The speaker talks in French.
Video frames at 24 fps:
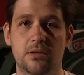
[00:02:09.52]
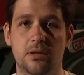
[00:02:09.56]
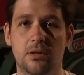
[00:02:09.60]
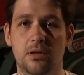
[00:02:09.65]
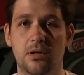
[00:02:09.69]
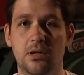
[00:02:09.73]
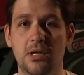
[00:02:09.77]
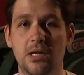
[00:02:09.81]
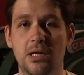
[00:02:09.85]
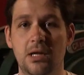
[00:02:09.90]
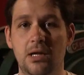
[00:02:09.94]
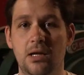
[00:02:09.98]
euh,
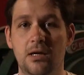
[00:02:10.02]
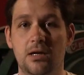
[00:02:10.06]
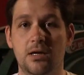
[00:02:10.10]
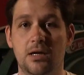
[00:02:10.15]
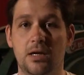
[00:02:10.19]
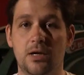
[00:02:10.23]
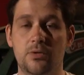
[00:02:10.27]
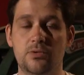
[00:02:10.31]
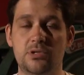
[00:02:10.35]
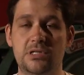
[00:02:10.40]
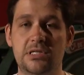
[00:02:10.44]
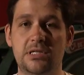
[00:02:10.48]

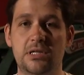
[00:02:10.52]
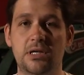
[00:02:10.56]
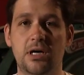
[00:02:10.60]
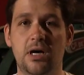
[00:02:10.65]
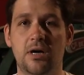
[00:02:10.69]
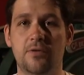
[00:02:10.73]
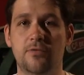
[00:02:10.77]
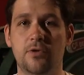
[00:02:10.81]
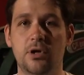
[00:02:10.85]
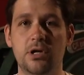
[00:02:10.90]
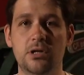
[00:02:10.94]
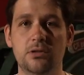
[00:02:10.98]
réussir à
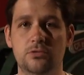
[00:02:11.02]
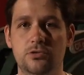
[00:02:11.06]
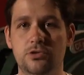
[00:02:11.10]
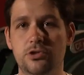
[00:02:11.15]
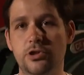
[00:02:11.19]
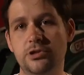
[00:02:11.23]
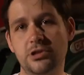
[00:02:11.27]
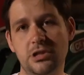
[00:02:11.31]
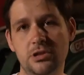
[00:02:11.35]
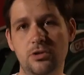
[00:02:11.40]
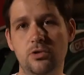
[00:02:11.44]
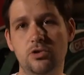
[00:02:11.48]
avoir
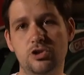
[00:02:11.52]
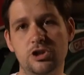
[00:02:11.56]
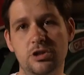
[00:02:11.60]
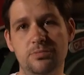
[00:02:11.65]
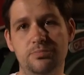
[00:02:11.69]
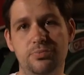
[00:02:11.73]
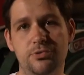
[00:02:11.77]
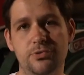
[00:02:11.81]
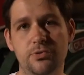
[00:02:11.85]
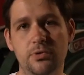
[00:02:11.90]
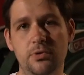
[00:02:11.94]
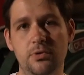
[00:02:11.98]
notre hydrogène
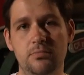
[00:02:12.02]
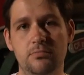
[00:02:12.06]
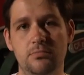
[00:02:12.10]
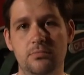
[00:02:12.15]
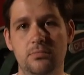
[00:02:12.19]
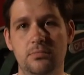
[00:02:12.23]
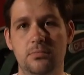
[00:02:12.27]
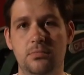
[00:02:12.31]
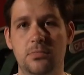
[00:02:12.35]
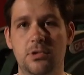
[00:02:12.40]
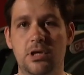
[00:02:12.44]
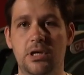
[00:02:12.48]
pur
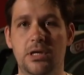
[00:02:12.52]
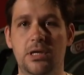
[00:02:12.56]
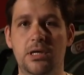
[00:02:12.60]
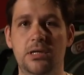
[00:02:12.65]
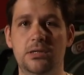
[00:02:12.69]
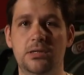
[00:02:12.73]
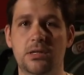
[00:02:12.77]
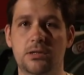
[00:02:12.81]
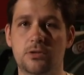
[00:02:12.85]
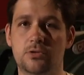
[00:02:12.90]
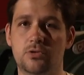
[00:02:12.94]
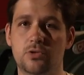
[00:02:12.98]
et
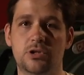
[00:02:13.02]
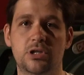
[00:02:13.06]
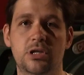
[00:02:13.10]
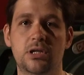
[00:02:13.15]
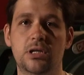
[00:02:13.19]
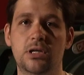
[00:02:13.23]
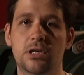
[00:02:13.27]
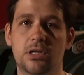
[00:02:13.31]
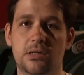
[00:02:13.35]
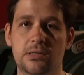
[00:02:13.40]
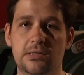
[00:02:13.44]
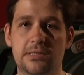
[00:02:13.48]
d'un autre
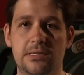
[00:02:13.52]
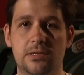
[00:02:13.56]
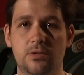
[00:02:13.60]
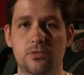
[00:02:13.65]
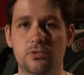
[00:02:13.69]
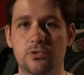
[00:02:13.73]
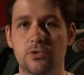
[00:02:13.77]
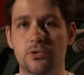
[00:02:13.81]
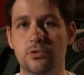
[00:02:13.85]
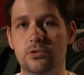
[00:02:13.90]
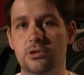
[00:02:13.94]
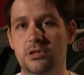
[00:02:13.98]
côté un
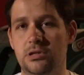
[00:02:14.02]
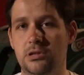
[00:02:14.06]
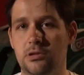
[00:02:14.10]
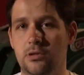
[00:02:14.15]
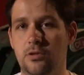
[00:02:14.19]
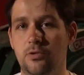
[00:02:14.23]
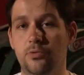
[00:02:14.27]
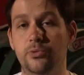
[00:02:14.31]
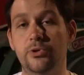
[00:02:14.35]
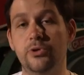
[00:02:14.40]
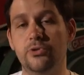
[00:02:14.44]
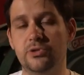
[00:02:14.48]
CO2 qui
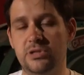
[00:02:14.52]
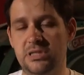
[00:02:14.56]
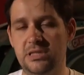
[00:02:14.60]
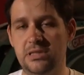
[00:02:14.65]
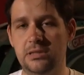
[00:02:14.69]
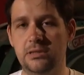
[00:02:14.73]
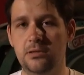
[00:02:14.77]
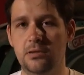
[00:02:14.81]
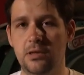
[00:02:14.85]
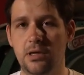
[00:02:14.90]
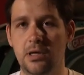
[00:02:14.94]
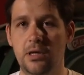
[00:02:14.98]
lui
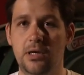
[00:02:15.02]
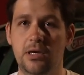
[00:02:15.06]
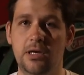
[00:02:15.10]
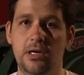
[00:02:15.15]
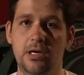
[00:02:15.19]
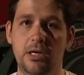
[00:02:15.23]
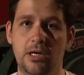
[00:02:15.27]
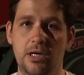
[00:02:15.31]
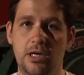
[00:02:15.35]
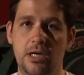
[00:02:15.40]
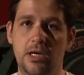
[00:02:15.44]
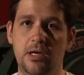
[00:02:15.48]
aussi
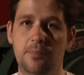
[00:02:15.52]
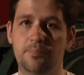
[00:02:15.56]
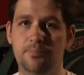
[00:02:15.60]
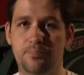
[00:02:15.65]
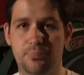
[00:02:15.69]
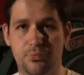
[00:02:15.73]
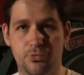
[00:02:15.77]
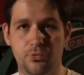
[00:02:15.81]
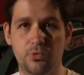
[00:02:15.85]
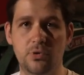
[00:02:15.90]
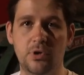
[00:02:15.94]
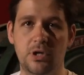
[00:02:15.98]
est
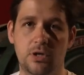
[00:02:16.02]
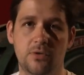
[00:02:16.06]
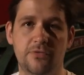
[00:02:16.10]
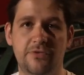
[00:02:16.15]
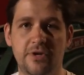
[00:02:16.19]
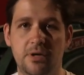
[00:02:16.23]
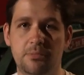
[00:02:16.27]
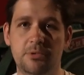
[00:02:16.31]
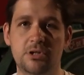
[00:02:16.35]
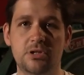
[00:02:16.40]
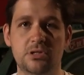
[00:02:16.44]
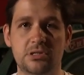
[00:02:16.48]
pur et
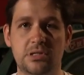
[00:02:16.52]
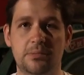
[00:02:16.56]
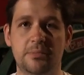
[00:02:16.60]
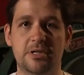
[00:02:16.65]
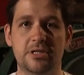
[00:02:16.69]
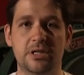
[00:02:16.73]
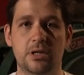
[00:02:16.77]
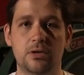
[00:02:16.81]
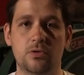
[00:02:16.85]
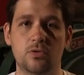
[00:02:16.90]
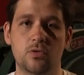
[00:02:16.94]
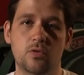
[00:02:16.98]
enfermé dans un
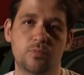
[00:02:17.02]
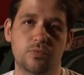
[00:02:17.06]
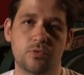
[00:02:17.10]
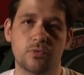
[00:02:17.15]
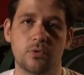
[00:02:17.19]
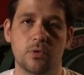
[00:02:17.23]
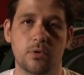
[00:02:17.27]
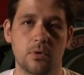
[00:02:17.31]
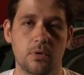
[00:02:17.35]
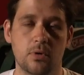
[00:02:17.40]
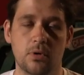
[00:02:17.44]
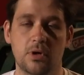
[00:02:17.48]
matériau pour
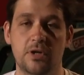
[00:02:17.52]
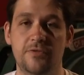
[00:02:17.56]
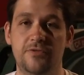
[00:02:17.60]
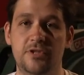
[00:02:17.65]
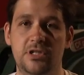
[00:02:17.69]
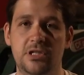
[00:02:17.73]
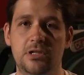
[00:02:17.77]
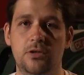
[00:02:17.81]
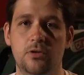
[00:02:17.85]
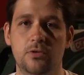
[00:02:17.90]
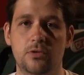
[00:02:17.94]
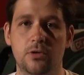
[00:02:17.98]
euh,
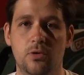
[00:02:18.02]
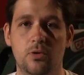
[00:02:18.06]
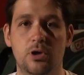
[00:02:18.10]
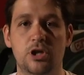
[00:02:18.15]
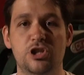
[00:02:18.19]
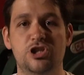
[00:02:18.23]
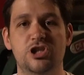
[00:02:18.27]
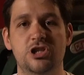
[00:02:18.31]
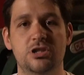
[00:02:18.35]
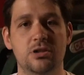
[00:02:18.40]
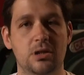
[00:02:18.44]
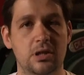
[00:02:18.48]
éviter de le
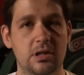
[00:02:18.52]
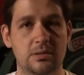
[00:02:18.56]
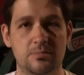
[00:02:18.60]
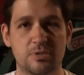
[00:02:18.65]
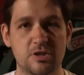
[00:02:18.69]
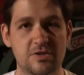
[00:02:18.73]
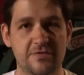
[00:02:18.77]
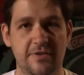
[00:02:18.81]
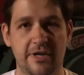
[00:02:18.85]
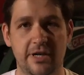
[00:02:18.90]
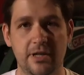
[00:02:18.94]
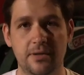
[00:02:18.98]
relâcher dans
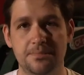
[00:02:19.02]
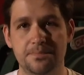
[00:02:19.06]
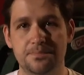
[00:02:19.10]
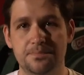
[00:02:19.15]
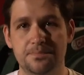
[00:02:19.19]
l'atmosphère.